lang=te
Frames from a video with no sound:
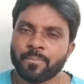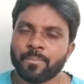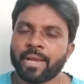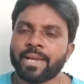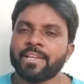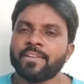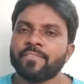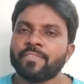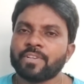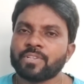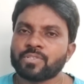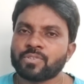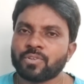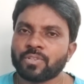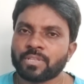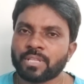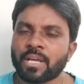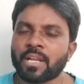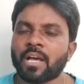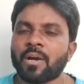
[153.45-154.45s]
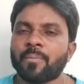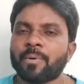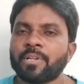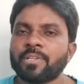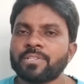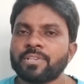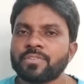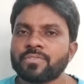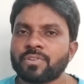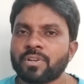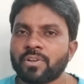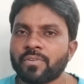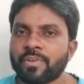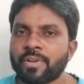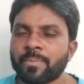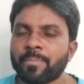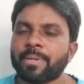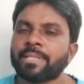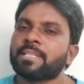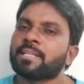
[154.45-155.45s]
మేనిఫెస్టో తాను అమలు
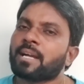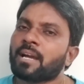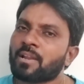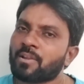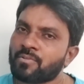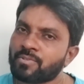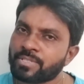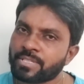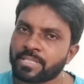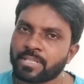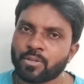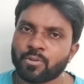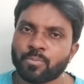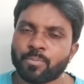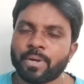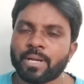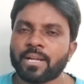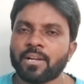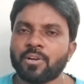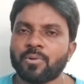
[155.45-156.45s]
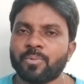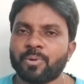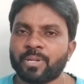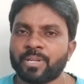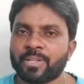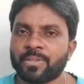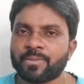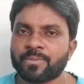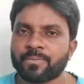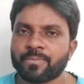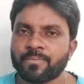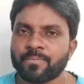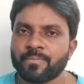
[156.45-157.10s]
చేసినటువంటి పథకాల నుంచి తాను పక్కకు పోలేదు